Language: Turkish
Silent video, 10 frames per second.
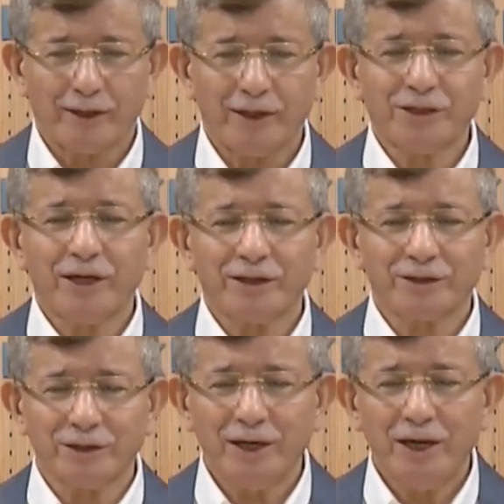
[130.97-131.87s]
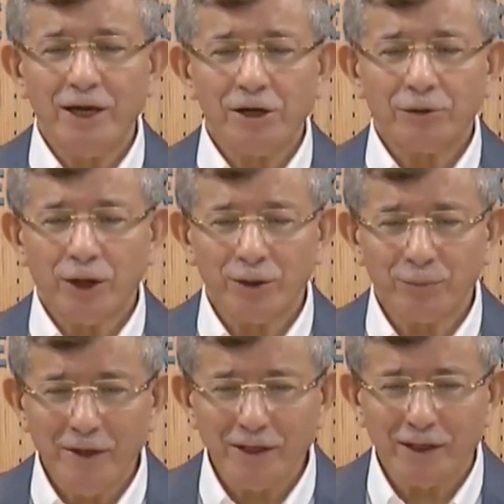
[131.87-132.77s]
Gece yarısı
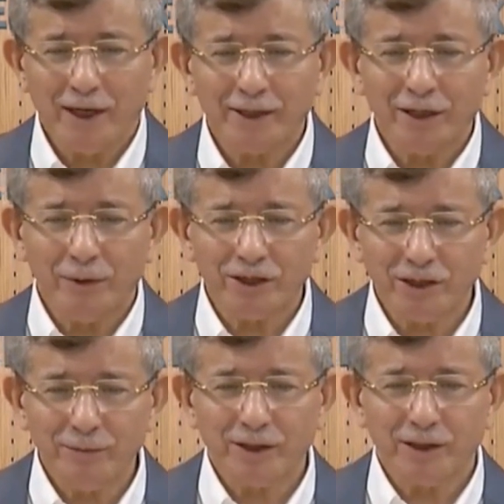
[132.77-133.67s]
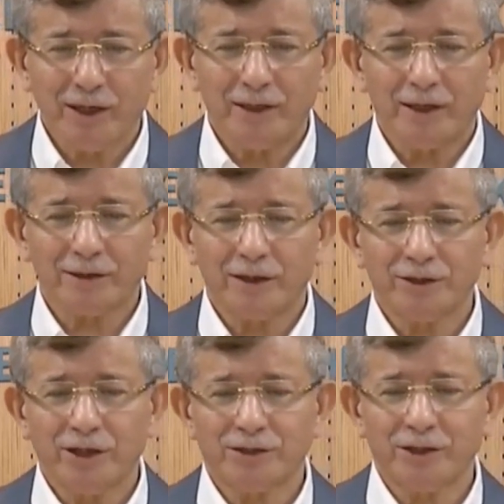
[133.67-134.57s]
e, bir kaynağı başka bir kaynağa
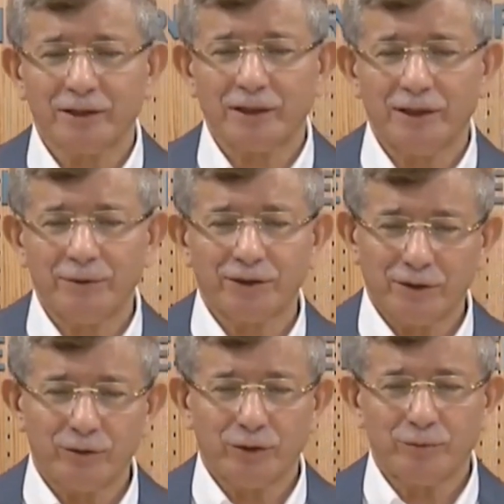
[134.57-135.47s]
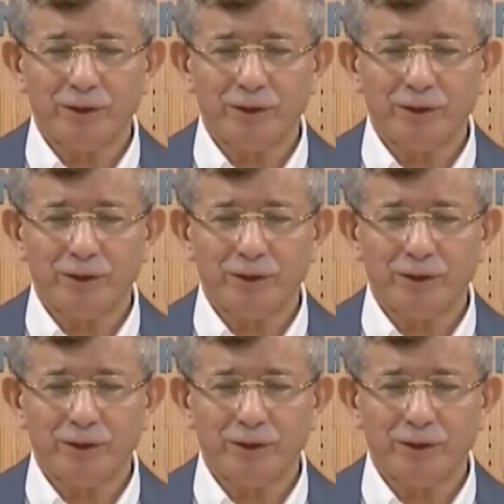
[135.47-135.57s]
aktaracak şekilde bir e,